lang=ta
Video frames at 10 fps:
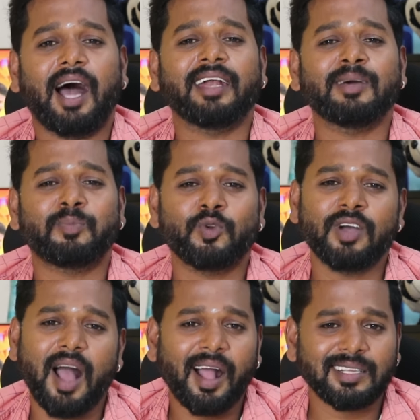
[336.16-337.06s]
அண்ட புழுகு
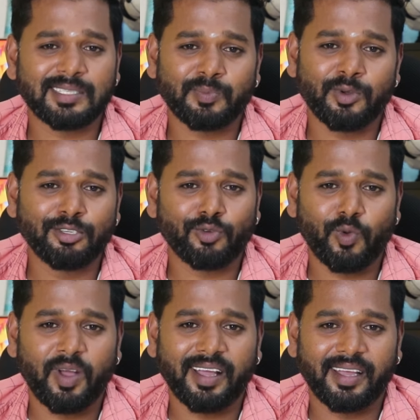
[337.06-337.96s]
ஆகாச புழுகு
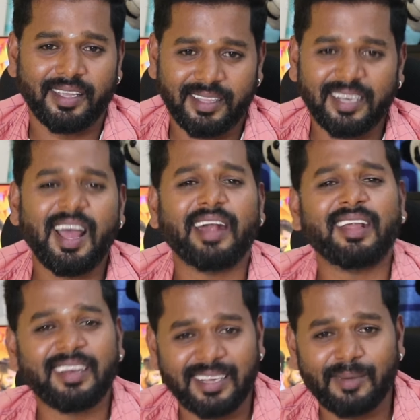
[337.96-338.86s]
சொல்லுவாங்க இது என்ன
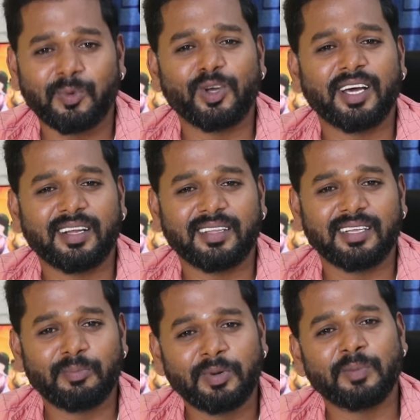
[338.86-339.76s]
அண்டார்டிகா புழுகா இருக்குது
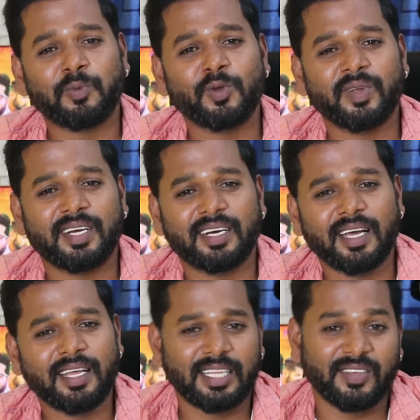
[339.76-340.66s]
இப்படி
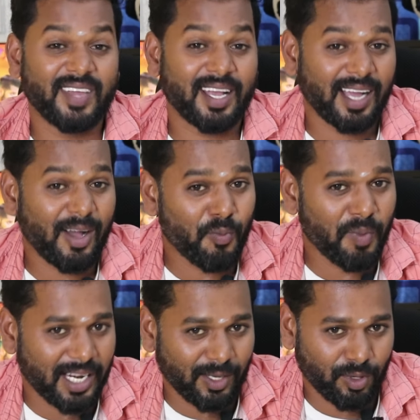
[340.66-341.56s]
புழுவிட்டுருக்கா திவ்யாக்கா
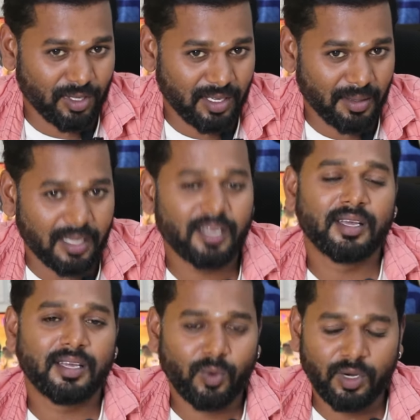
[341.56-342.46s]
உண்மையில எனக்கு ஒரு
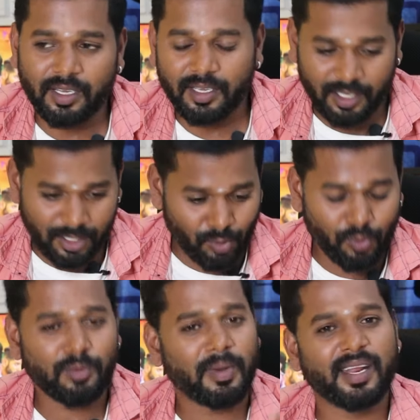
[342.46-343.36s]
ஒரு
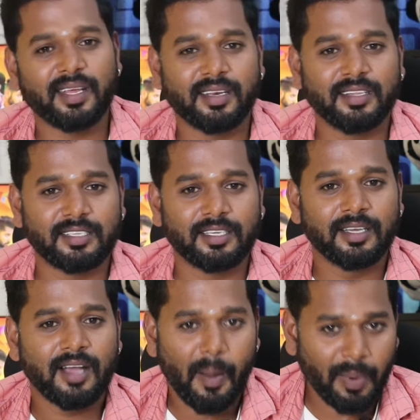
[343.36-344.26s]
இத்துலுண்டு மரியாதை இருந்துச்சு
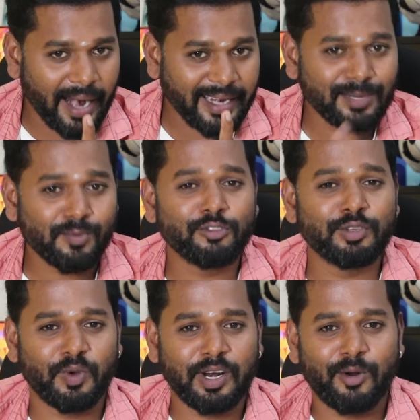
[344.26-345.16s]
அப்போ அடிச்சு மூஞ்சி
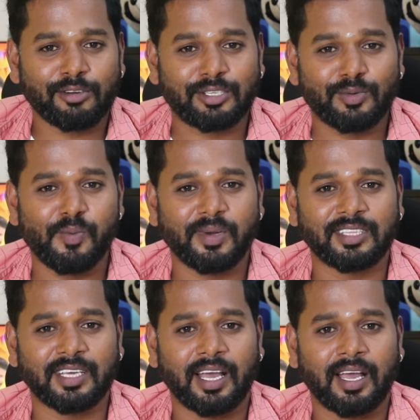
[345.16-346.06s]
முதல்ல உடச்சிருவோம்
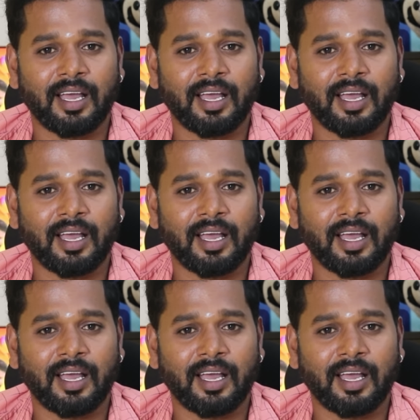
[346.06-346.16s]
பார்த்துக்க